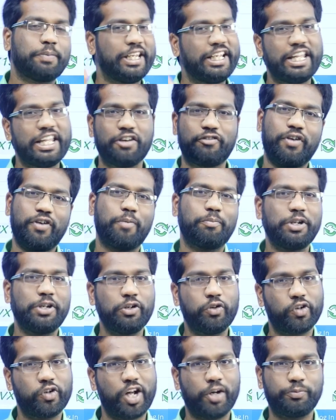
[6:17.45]
பிடிஎஃப்
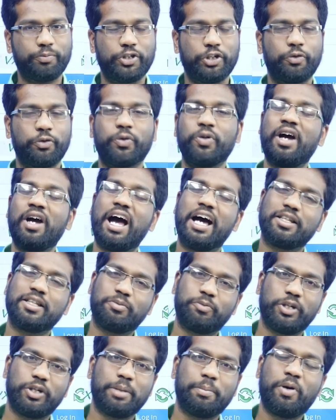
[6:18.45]
அப்படின்னு ஒரு ஆப்ஷன் வரும் அது
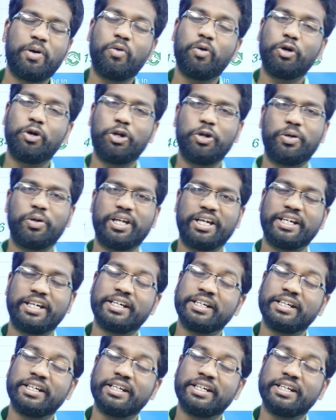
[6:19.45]
மூலயமா உங்களோட